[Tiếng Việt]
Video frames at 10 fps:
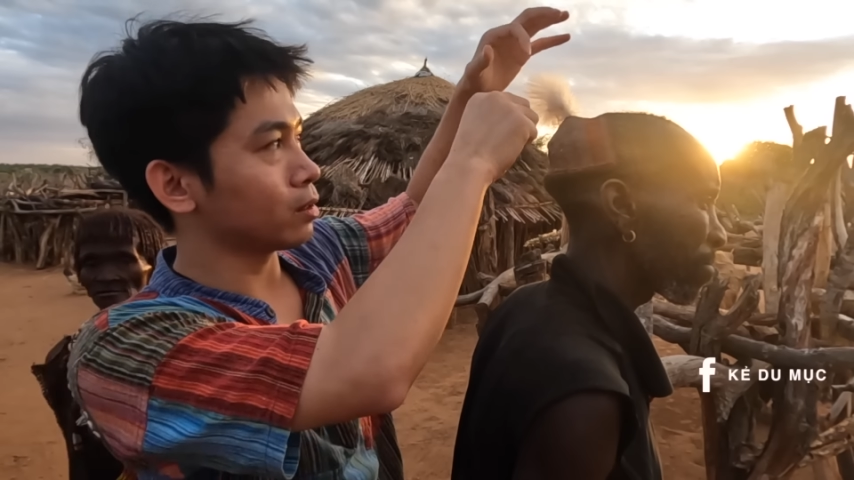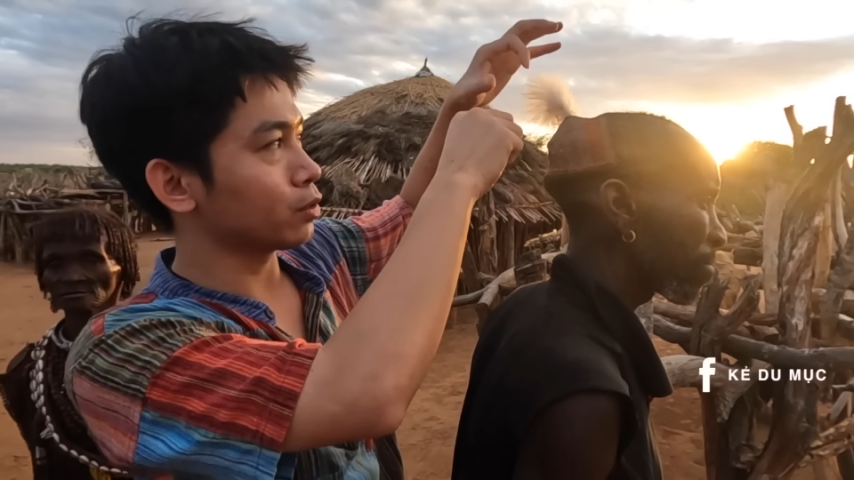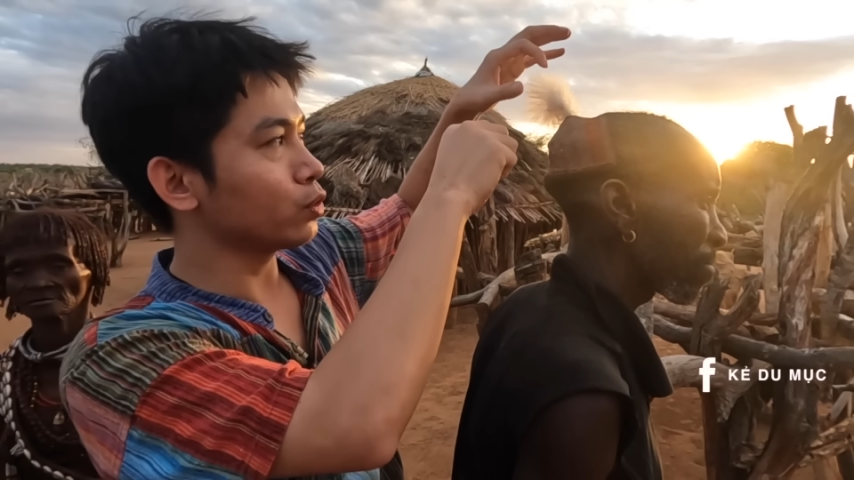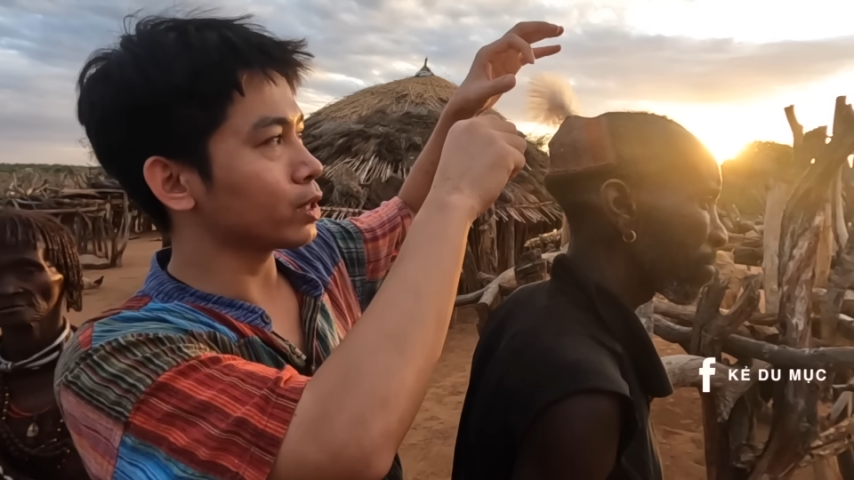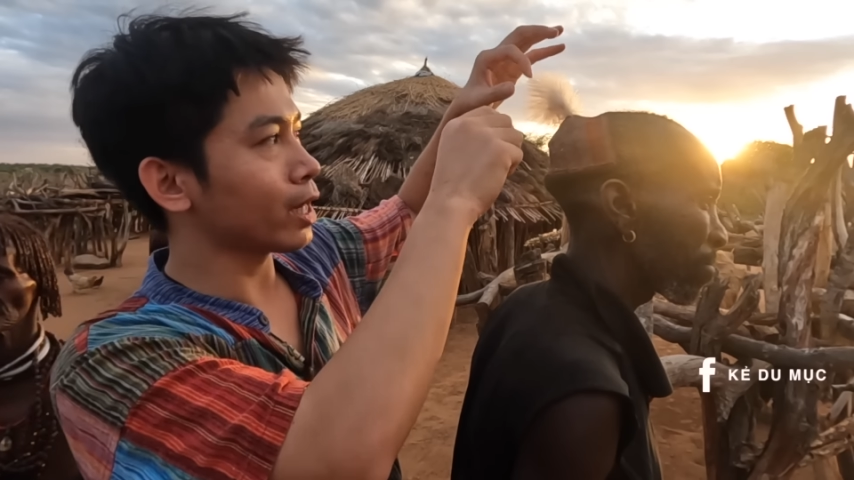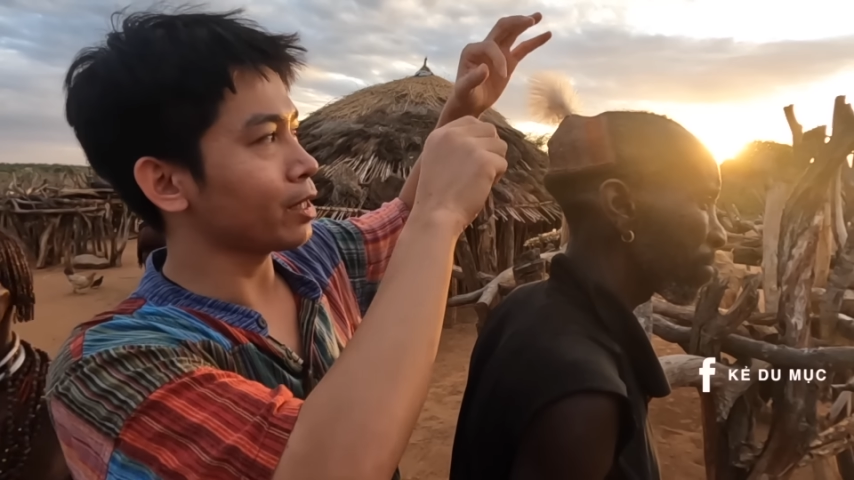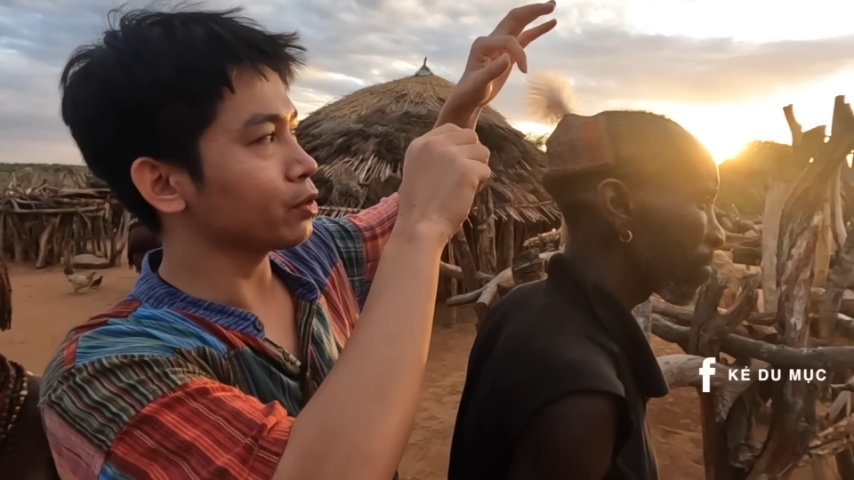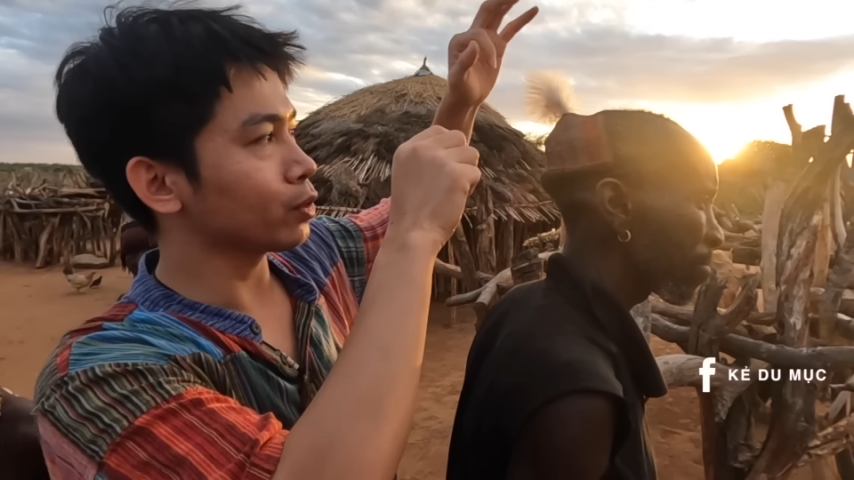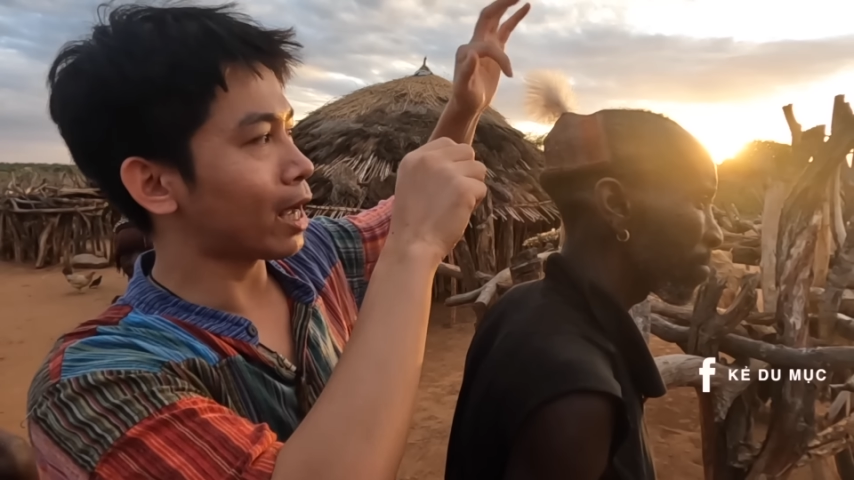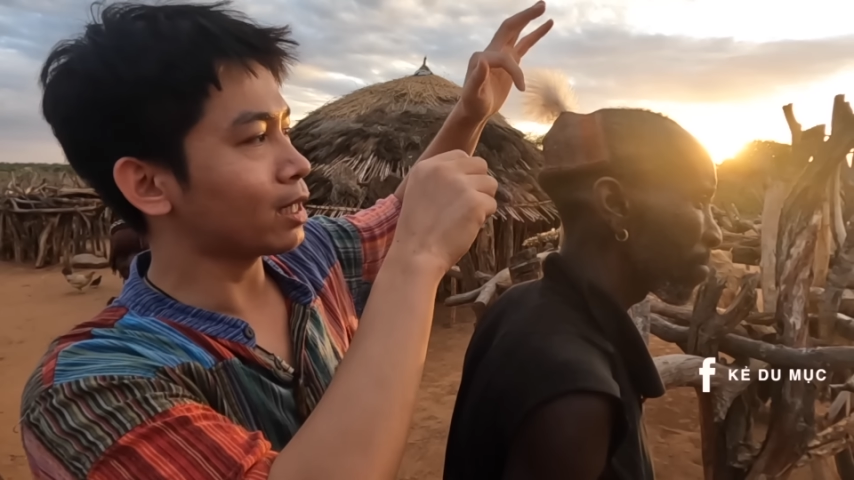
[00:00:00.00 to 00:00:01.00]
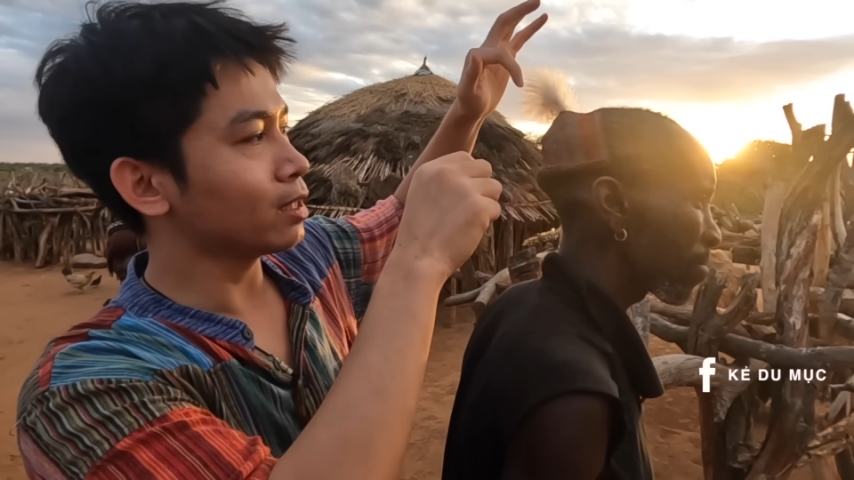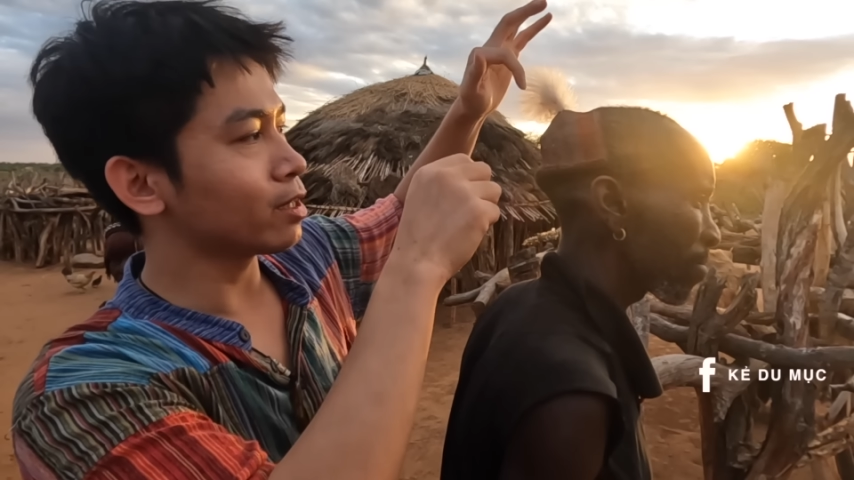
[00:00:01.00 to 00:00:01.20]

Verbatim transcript: chú sẽ lấy chú gắn lên